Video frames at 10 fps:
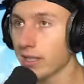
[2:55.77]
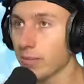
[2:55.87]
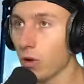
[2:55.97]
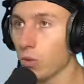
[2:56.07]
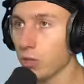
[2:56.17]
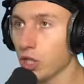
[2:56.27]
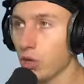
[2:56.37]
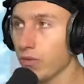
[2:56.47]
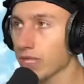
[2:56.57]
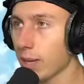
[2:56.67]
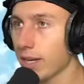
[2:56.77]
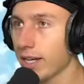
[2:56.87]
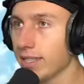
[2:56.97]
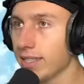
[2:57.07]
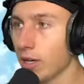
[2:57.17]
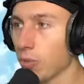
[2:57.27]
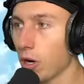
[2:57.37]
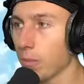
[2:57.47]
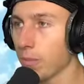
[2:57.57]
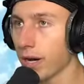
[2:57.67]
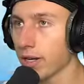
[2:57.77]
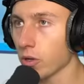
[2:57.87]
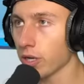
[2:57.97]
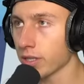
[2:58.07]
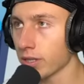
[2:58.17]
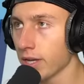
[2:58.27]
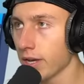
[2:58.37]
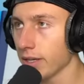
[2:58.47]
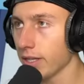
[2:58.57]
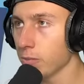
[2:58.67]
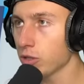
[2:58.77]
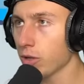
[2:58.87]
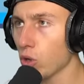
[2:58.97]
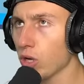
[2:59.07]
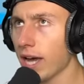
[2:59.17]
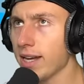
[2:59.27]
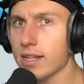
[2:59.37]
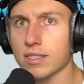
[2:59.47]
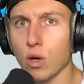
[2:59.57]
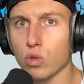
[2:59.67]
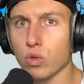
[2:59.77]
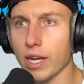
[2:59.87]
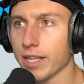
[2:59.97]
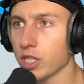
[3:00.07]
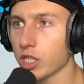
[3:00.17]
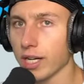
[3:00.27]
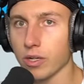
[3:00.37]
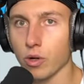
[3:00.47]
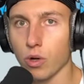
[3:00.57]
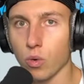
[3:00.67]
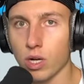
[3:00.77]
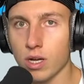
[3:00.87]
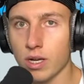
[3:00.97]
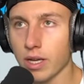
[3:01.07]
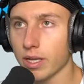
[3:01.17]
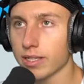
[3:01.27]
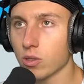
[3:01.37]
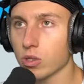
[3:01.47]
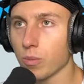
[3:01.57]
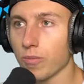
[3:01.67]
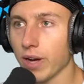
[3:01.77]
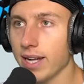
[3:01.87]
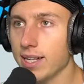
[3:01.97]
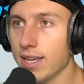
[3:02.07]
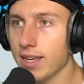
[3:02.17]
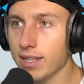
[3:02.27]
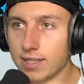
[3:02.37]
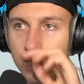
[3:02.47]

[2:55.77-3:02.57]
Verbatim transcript: hier mal umschauen. Was kann man denn jetzt hier überhaupt machen, Leute? Hier müssen wir doch ein anderes Auto dann hinstellen können, oder? Hier ist noch so ein Pfeil, der hier hin